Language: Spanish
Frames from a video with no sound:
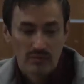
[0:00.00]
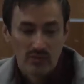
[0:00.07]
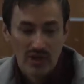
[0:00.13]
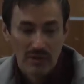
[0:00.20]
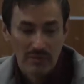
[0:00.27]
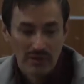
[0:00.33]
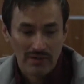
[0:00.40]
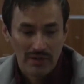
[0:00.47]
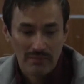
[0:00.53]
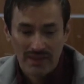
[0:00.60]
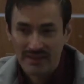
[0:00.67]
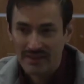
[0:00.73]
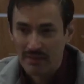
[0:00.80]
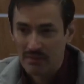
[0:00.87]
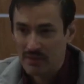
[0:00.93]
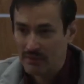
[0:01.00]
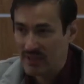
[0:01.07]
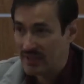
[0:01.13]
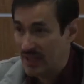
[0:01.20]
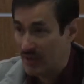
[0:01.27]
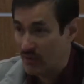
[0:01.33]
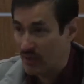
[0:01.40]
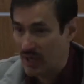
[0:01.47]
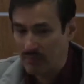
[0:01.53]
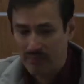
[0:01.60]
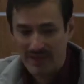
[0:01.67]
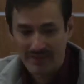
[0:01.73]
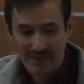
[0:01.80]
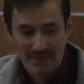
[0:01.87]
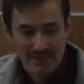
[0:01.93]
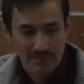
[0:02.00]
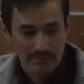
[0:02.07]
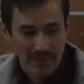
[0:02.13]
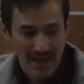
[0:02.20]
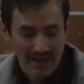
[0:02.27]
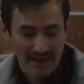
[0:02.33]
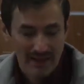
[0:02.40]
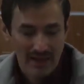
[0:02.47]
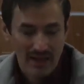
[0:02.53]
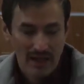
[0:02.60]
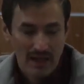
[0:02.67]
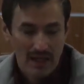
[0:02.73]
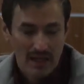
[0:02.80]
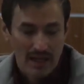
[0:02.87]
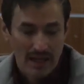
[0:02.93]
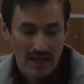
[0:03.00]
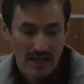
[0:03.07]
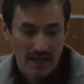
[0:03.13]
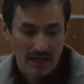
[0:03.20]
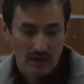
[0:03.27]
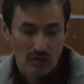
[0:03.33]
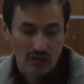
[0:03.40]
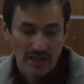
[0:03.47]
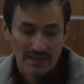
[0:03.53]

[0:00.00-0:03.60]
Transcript: y muy amablemente me invitaron a participar eh,